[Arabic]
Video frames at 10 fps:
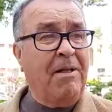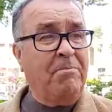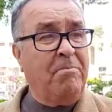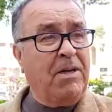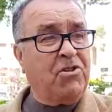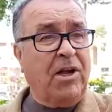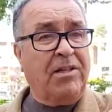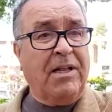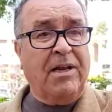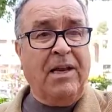باش
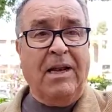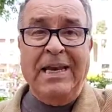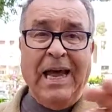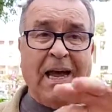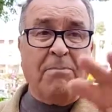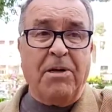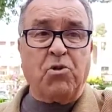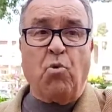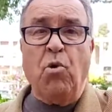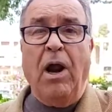هاد
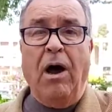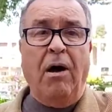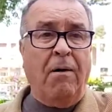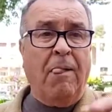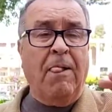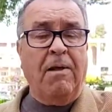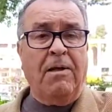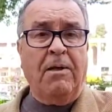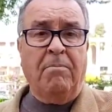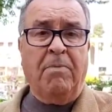النقابات كلها
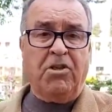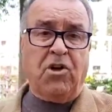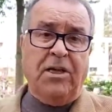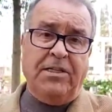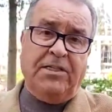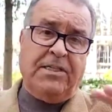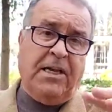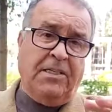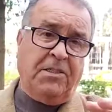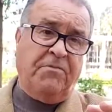باش غادي
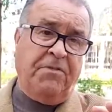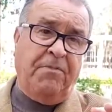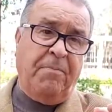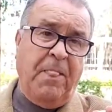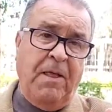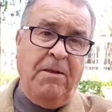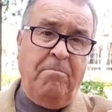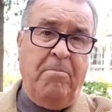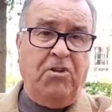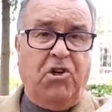تتكاتف
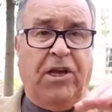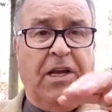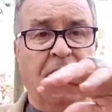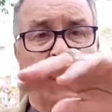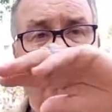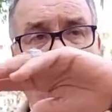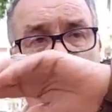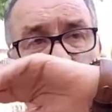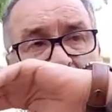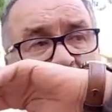ماشي
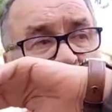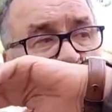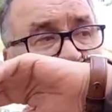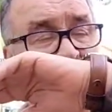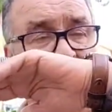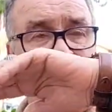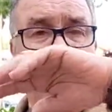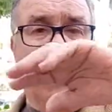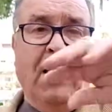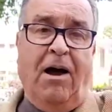كنسمعوا هادو
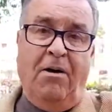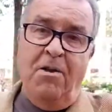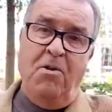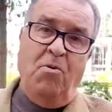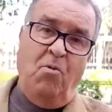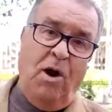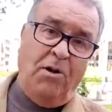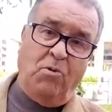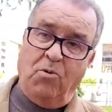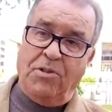ثلاثه لا
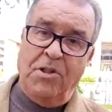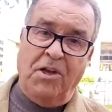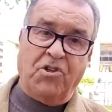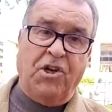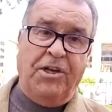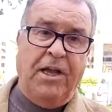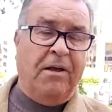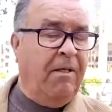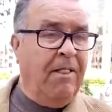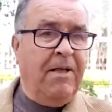وهادو
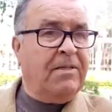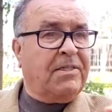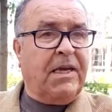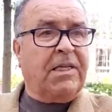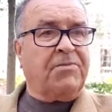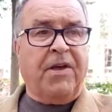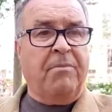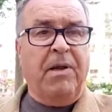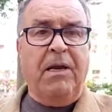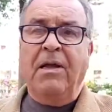12 تكاتف
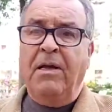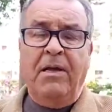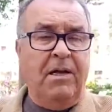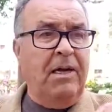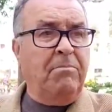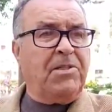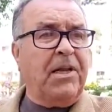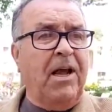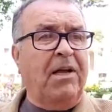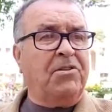كامل
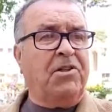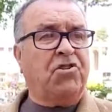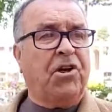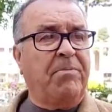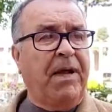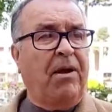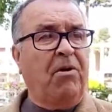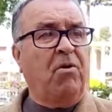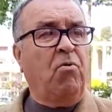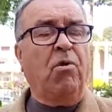لمصلحه الجميع
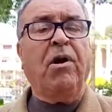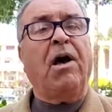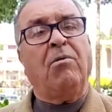والله